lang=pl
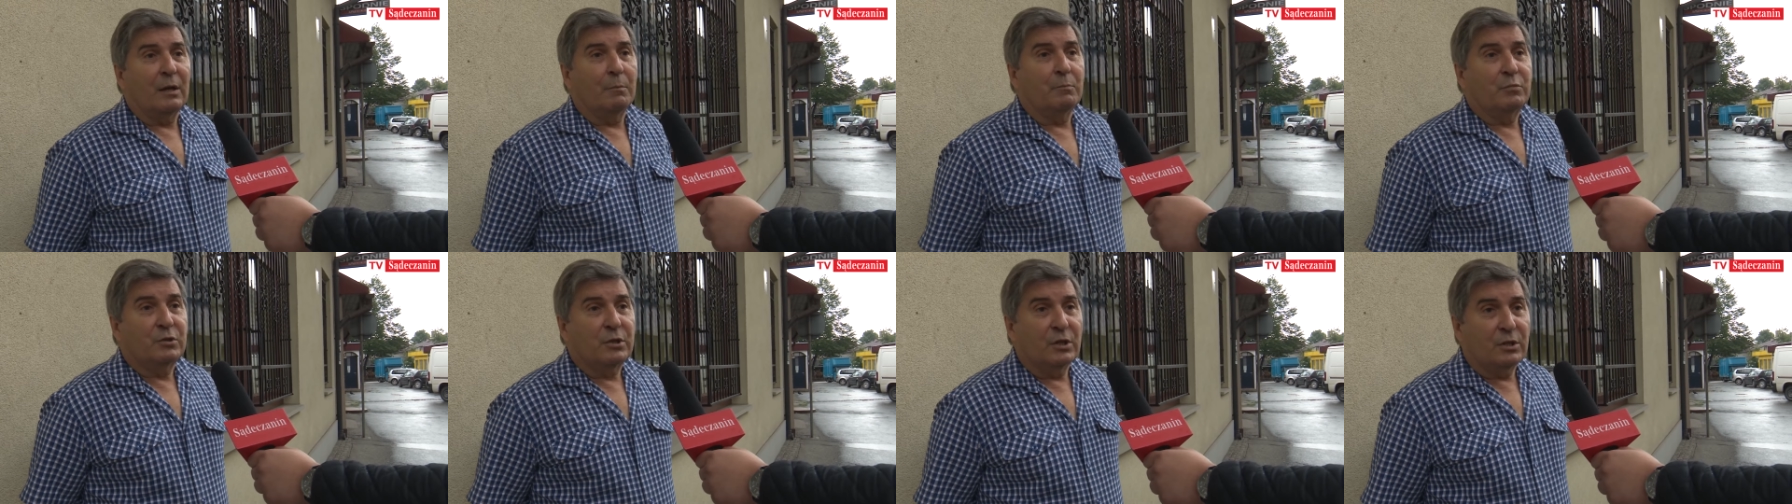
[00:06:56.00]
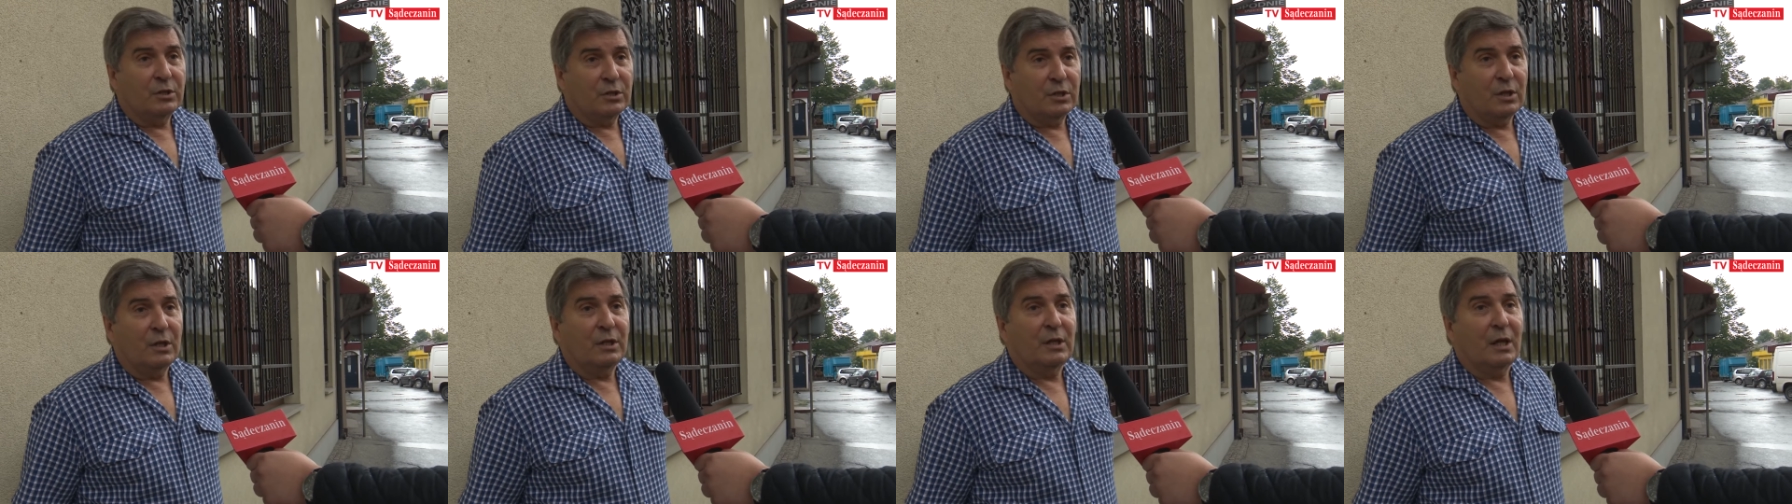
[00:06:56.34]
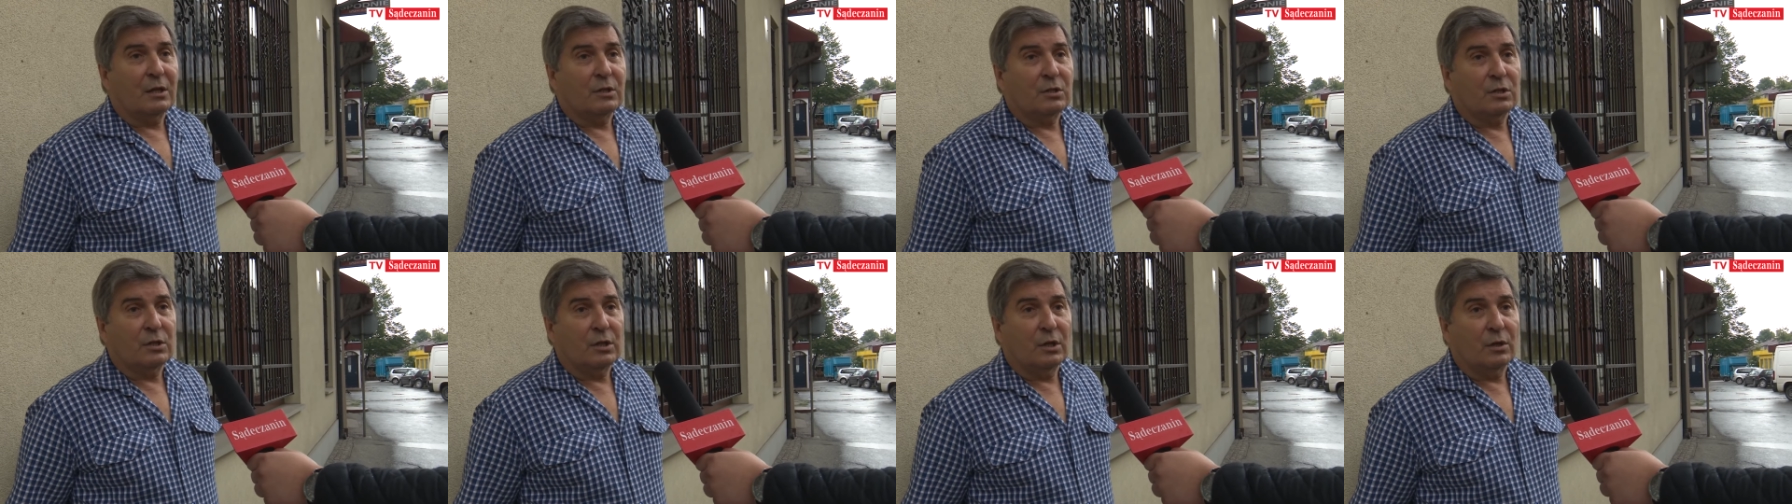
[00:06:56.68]

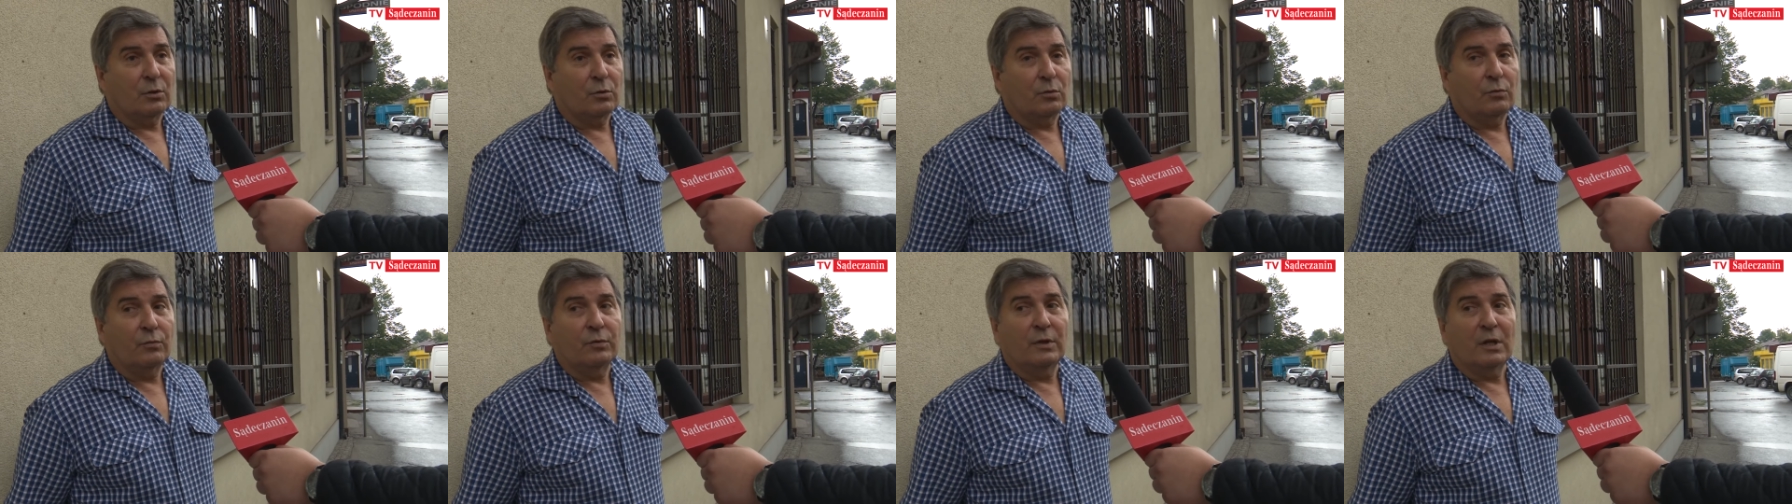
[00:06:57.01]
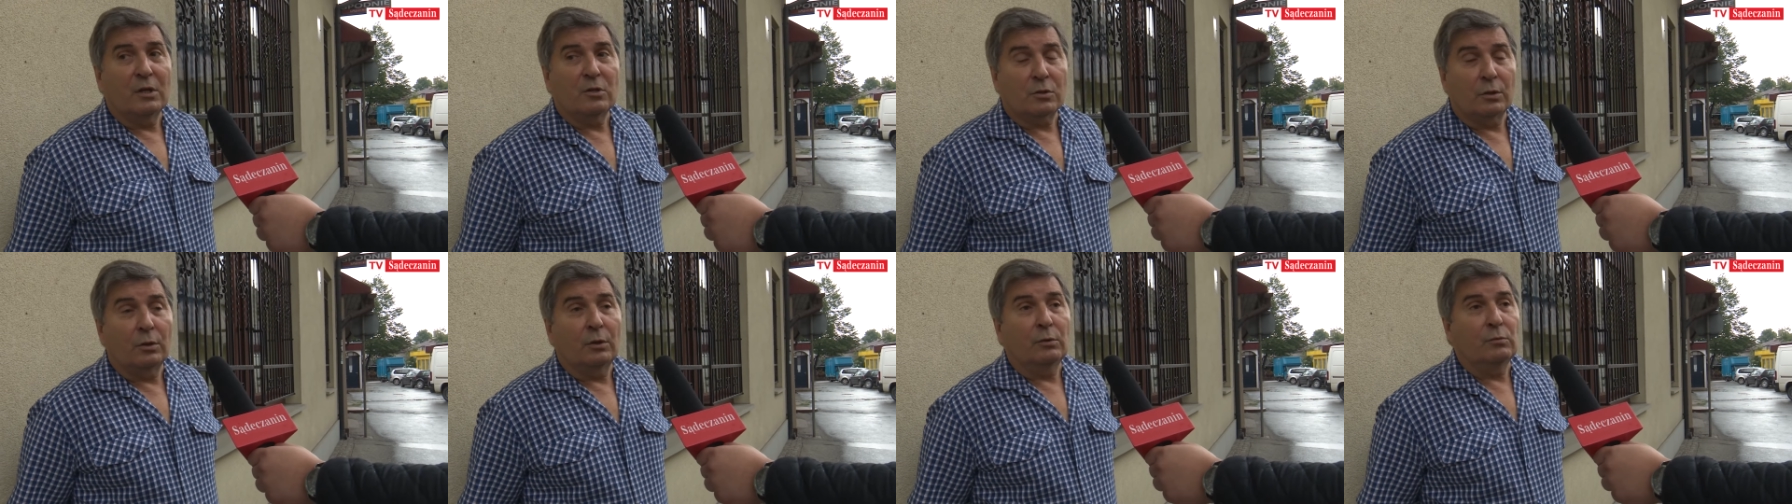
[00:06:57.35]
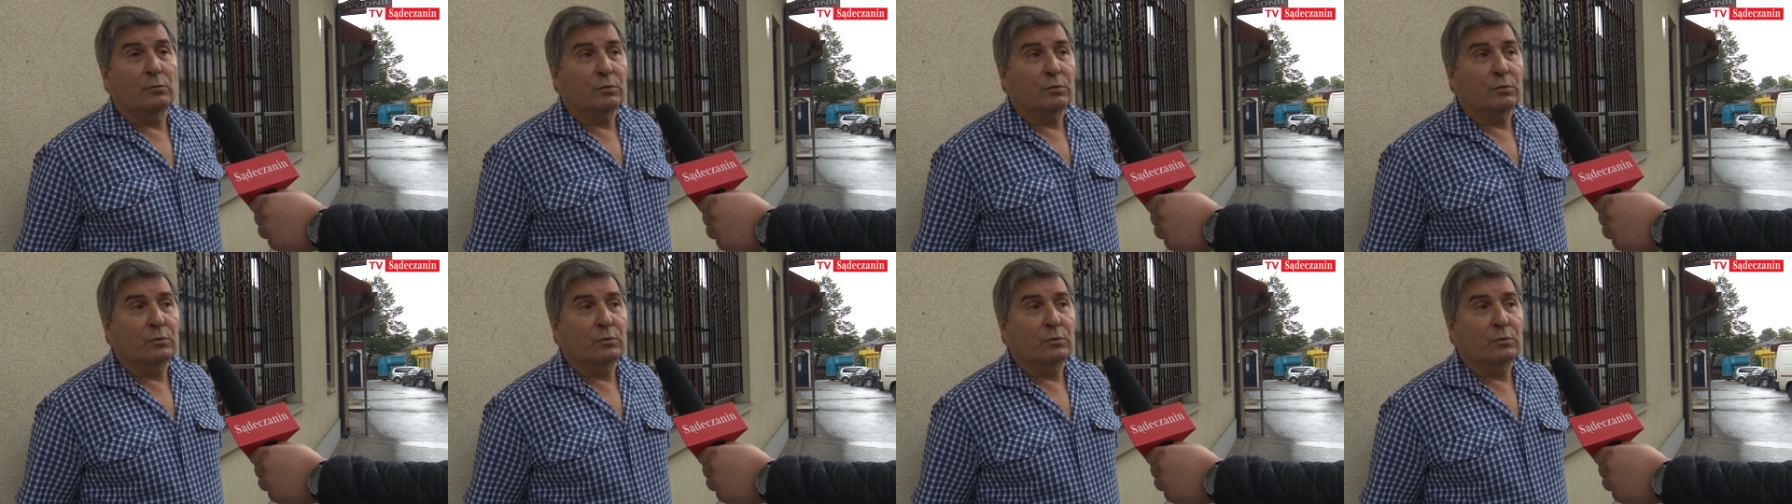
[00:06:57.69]
przyczyniać się również do